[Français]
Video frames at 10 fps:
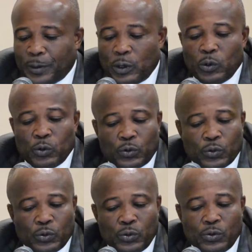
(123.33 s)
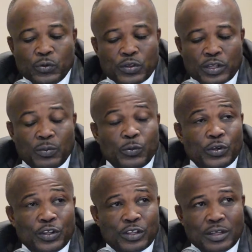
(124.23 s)
et autour de nos aires
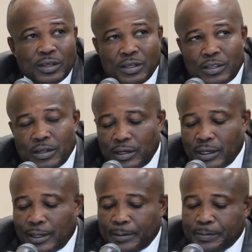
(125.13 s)
protégées, etc.